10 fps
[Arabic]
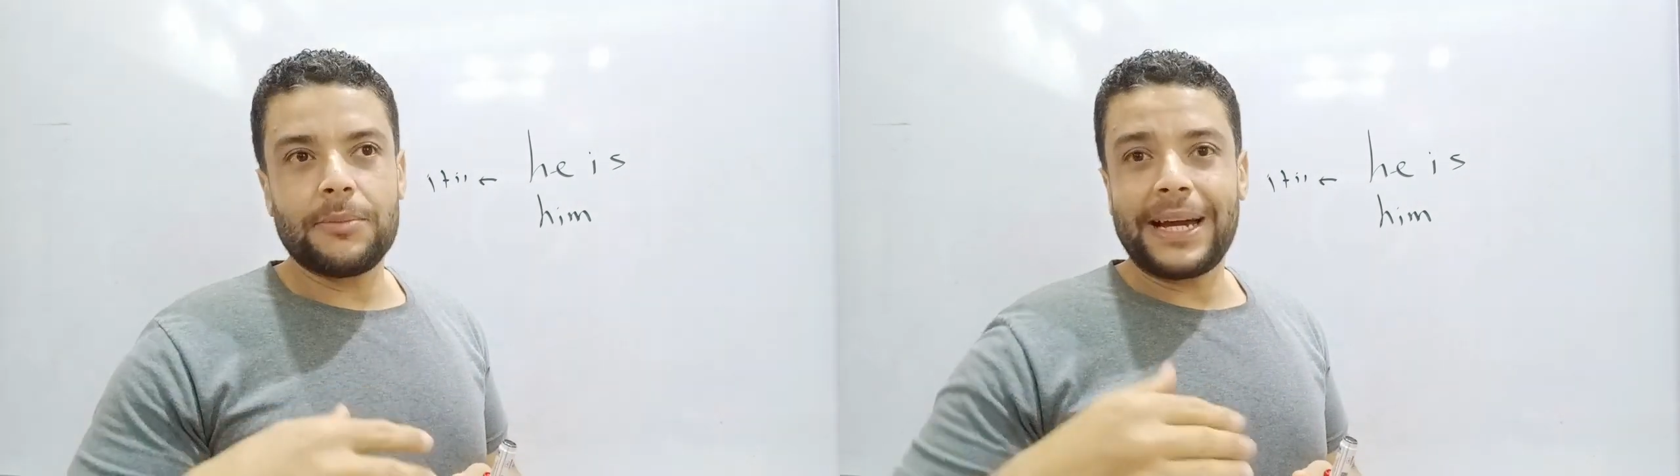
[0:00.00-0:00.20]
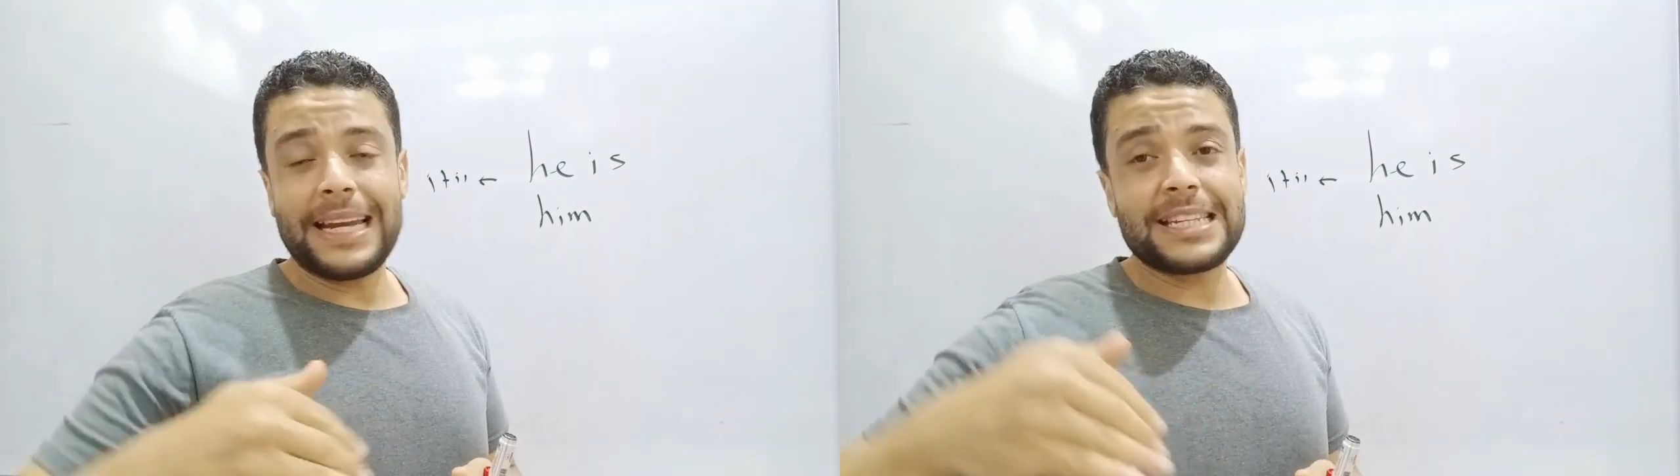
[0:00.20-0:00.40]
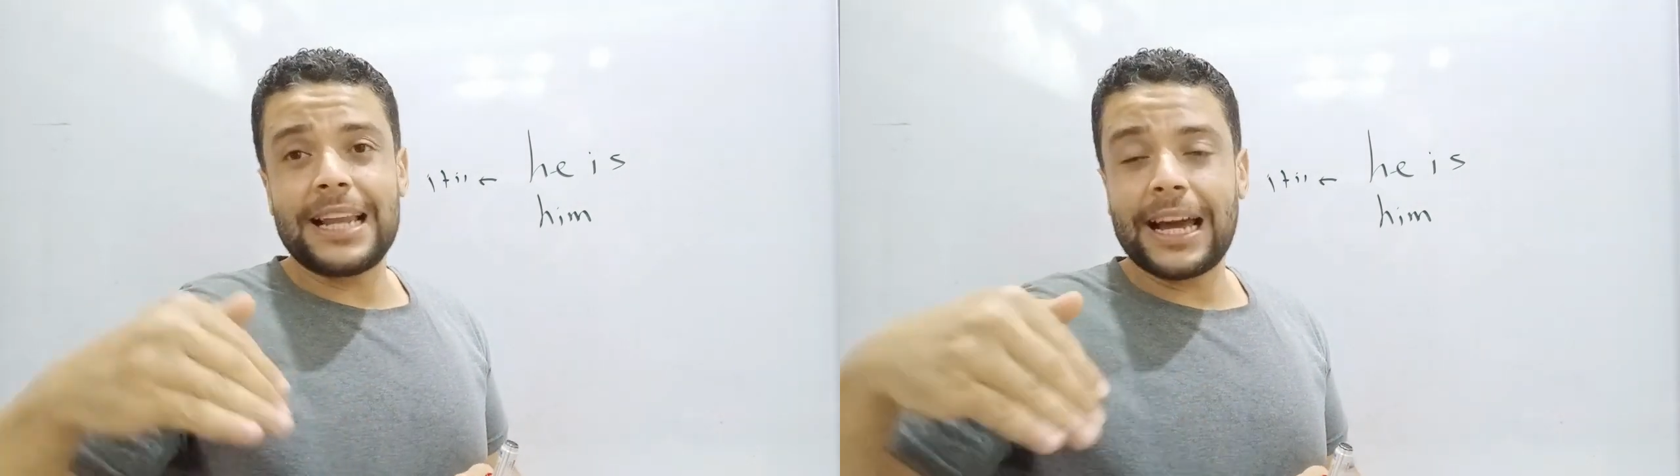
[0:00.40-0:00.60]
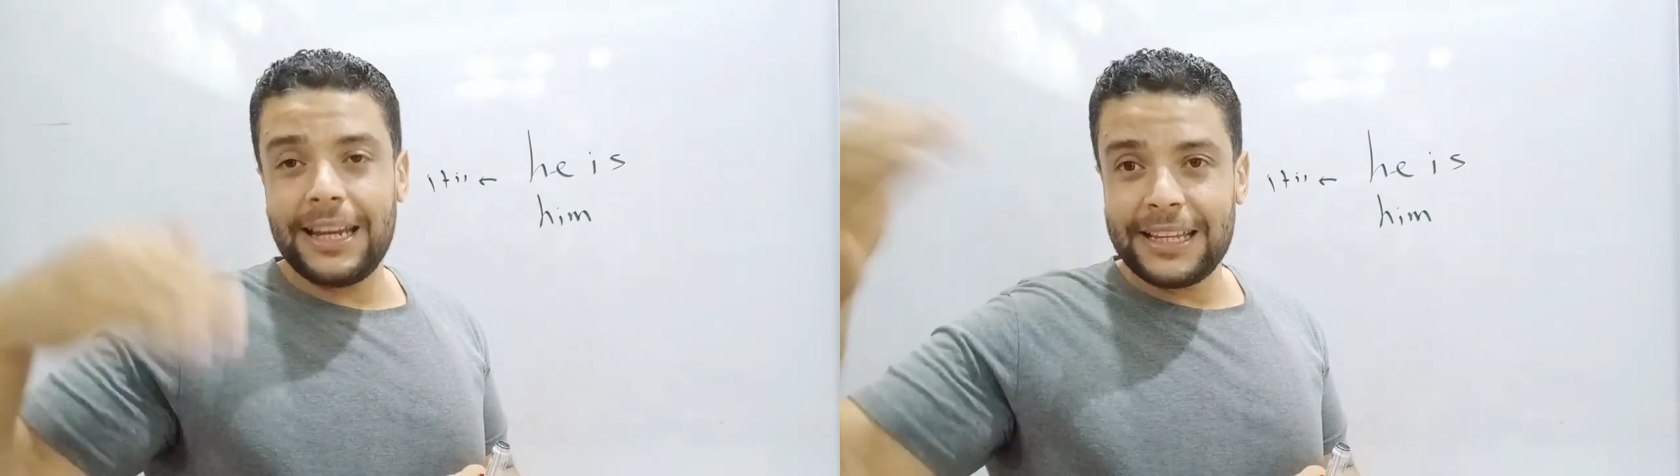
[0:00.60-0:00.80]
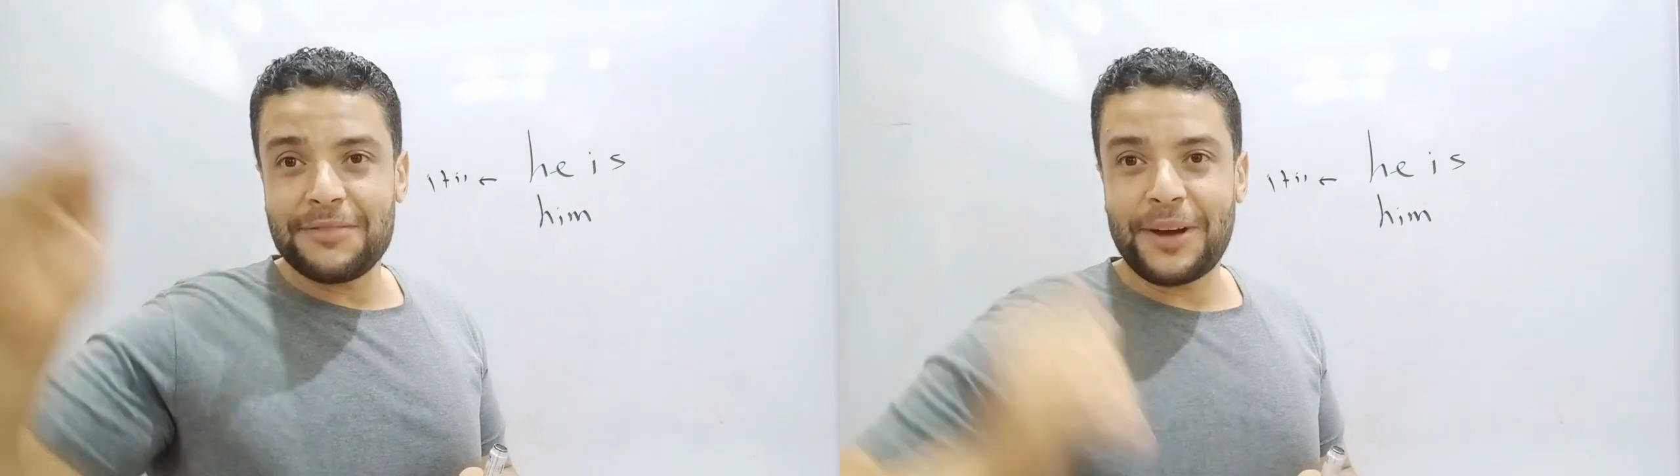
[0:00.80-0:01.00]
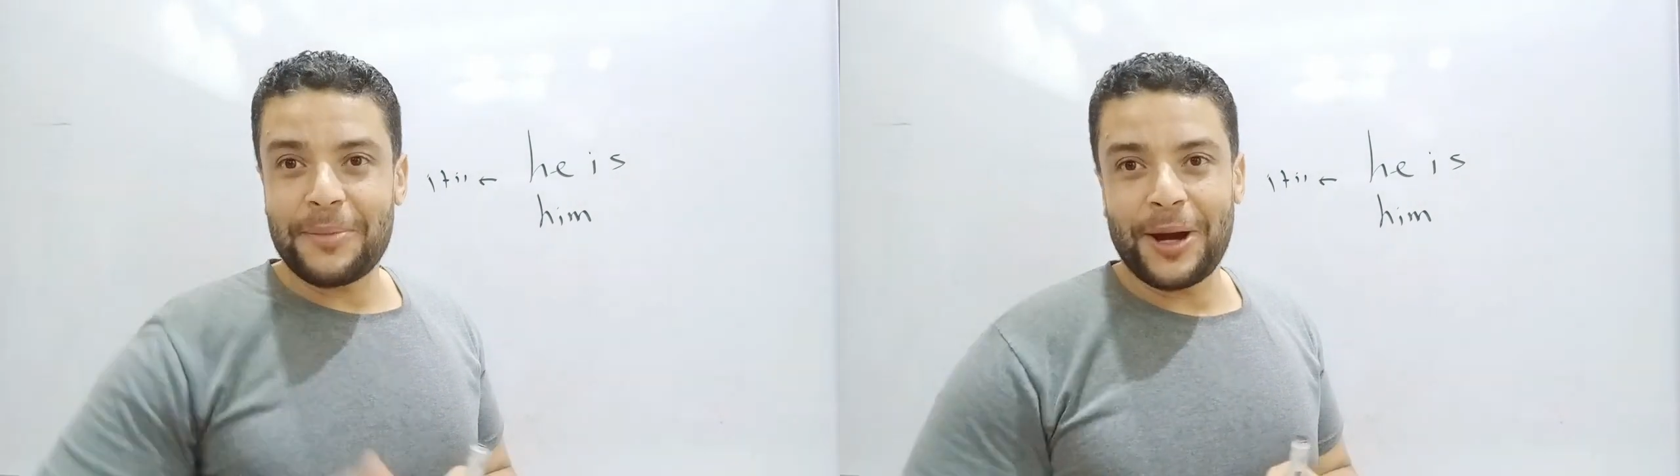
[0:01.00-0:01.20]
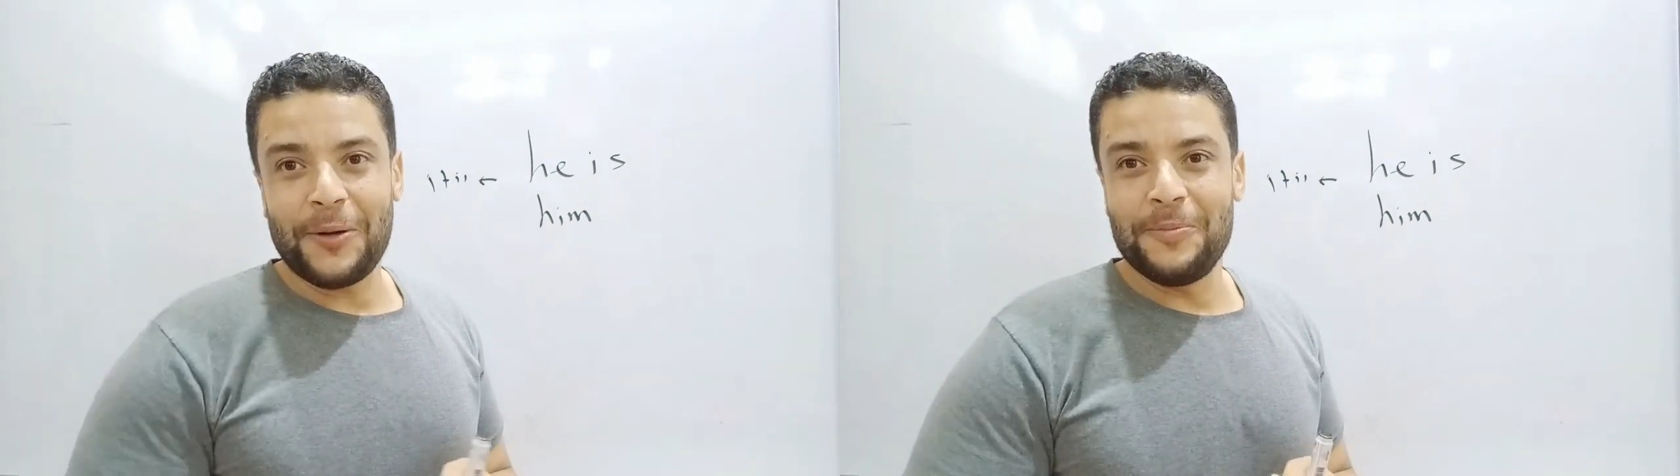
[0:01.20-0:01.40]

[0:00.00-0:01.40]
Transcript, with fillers: مع الناس الاغنياء تنفع معاهم